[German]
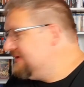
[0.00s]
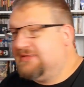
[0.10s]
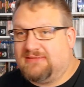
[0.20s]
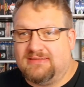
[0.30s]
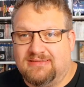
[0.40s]

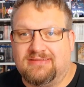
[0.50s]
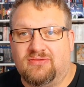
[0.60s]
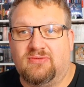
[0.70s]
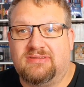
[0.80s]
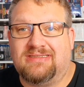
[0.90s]
es ist
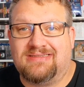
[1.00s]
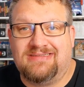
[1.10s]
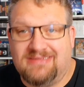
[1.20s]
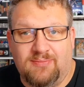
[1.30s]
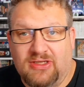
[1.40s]
so,
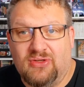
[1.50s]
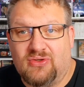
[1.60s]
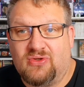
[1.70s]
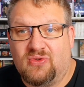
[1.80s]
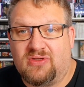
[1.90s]
dass ich immer
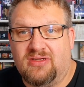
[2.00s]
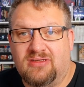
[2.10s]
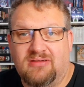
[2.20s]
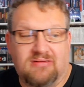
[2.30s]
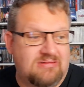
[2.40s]
noch gucke